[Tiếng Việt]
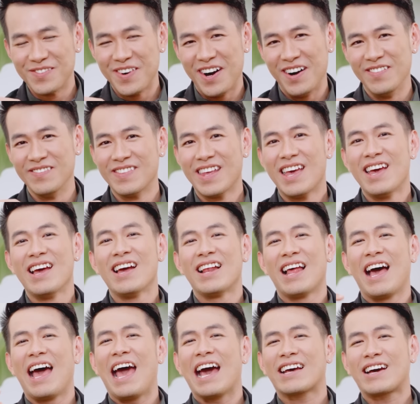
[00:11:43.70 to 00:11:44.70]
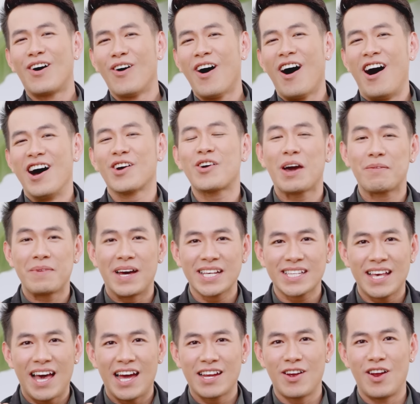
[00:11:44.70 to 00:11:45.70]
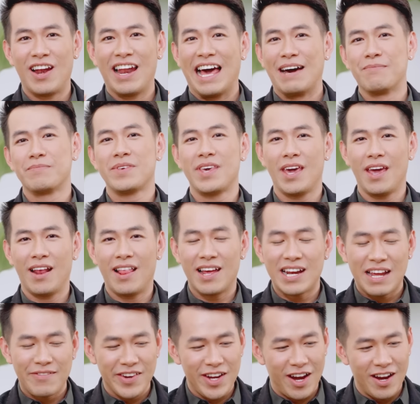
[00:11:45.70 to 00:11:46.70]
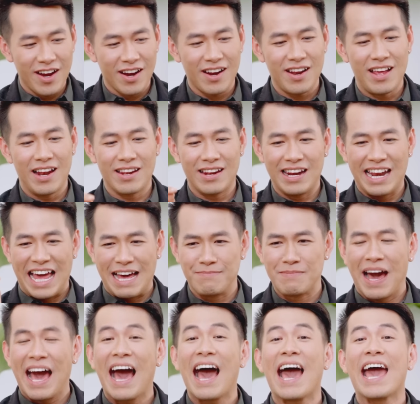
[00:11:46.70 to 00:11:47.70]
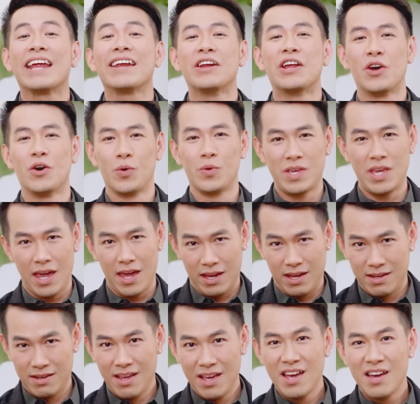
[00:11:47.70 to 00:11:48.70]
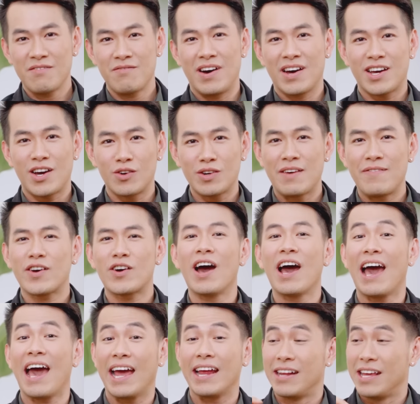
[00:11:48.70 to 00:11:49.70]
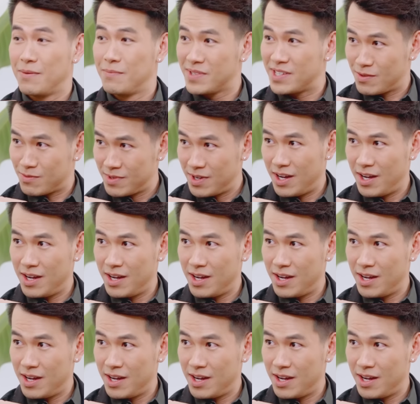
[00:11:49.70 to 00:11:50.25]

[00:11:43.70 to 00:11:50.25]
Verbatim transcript: đúng đâu, không? Được ba điểm rưỡi. Câu hỏi của em đã sai rồi, làm gì để ra phải hỏi rằng là làm hai điều gì và câu này phải có hai điểm trong